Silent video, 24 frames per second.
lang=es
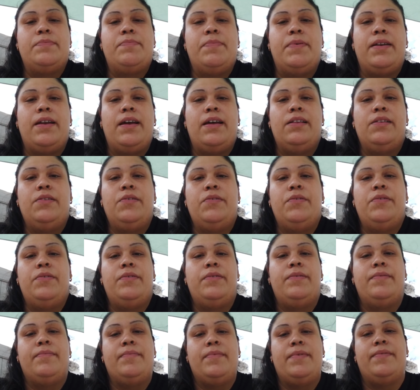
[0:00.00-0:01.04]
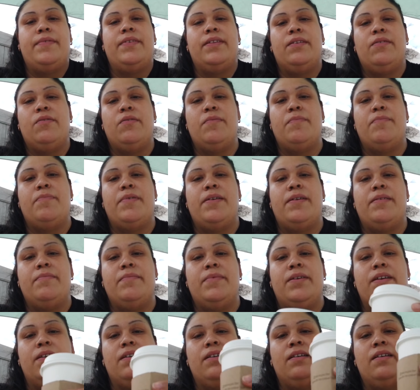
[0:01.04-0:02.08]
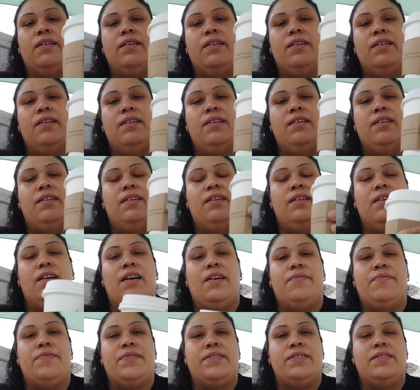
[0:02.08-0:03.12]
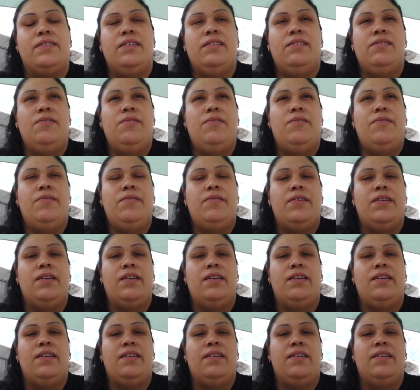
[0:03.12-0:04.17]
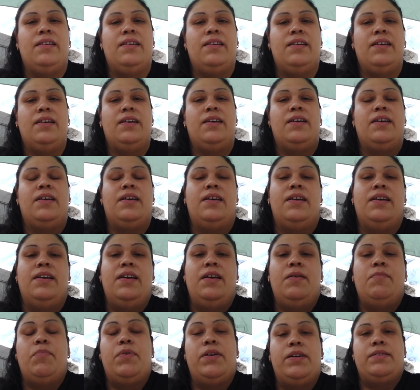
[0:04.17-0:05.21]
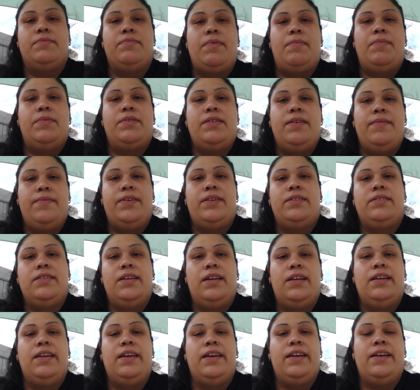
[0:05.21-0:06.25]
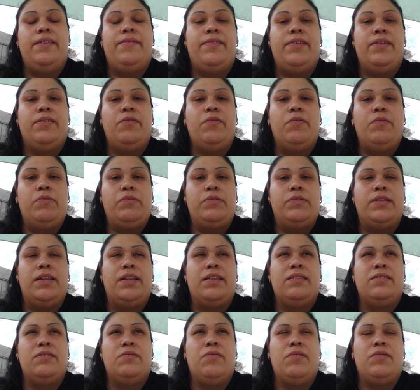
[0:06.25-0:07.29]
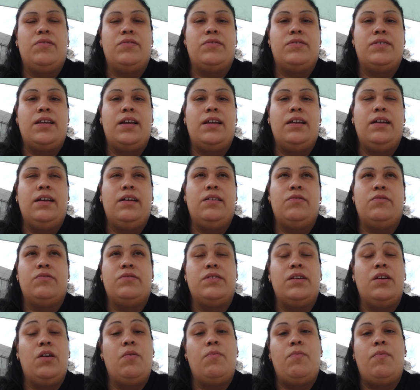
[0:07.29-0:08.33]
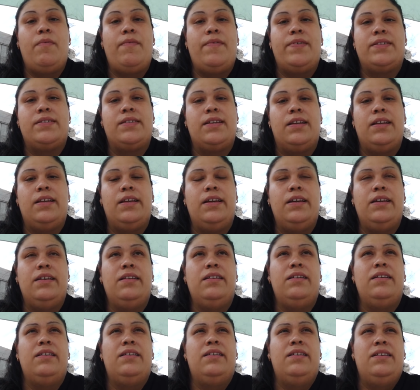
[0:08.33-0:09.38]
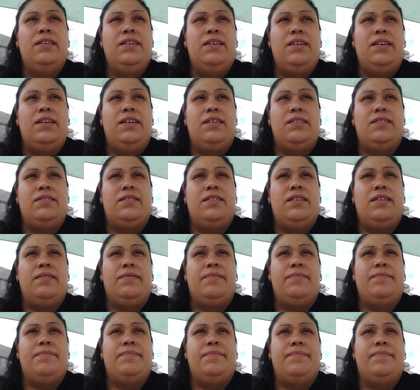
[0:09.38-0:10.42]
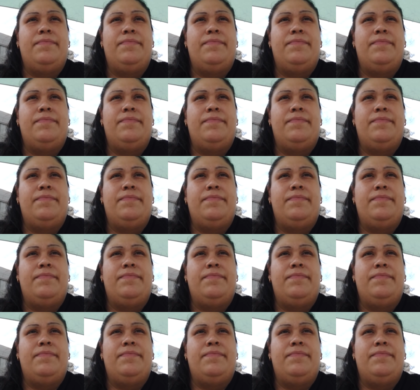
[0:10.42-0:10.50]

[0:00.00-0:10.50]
esperando me viene a comprar mi cafecito y pues vamos a ver si él quiere hablar con ustedes cuando salga no sé cómo va a salir este